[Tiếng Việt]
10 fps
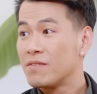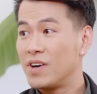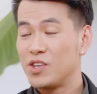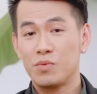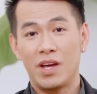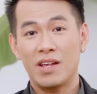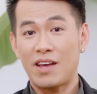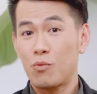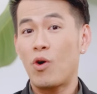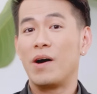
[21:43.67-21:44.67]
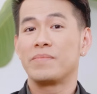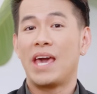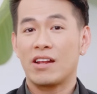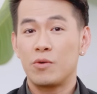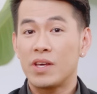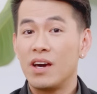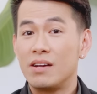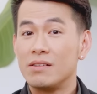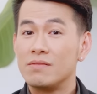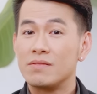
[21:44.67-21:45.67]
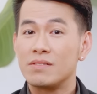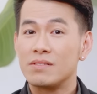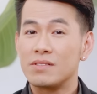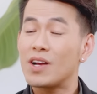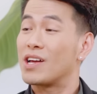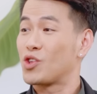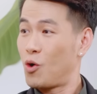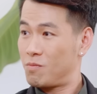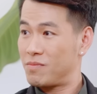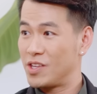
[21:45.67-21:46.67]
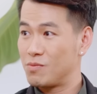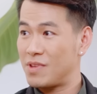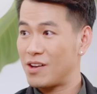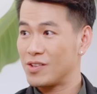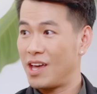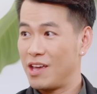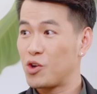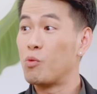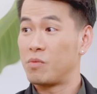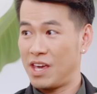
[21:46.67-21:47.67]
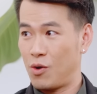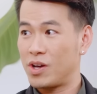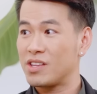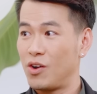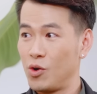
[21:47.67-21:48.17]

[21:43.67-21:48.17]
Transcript: Và Dũng nghĩ là thông qua âm nhạc đó là kênh rất là tốt để chúng ta có thể cùng nhau kết